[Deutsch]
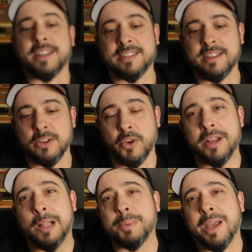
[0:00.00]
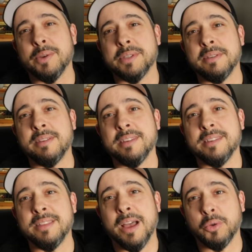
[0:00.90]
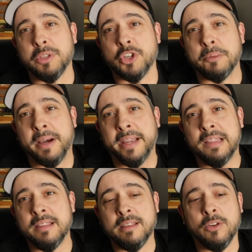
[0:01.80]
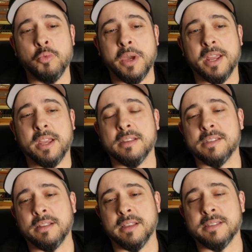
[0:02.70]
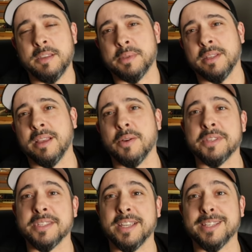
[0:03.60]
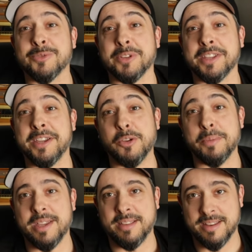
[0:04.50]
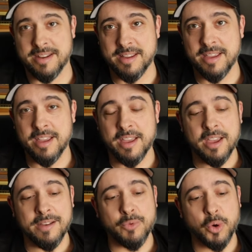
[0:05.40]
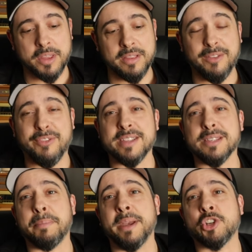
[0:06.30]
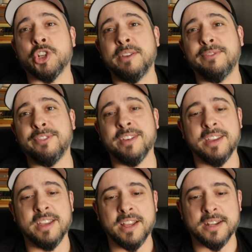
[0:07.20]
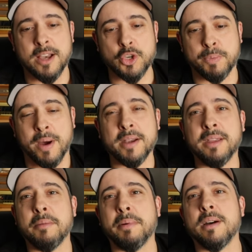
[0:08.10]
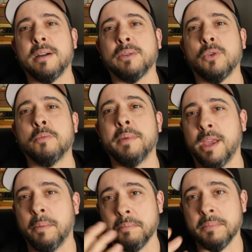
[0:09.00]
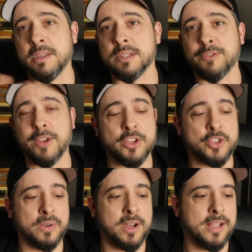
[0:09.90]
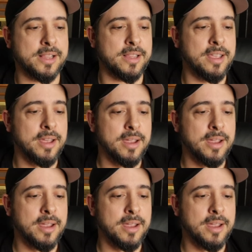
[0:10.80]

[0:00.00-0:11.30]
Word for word: Das sind 9.500 nautische Meilen, umgerechnet sind das 17.600 Kilometer, wurden die Fässer per Schiff nach Spanien gebracht, um eben dieses Finish zu erhalten.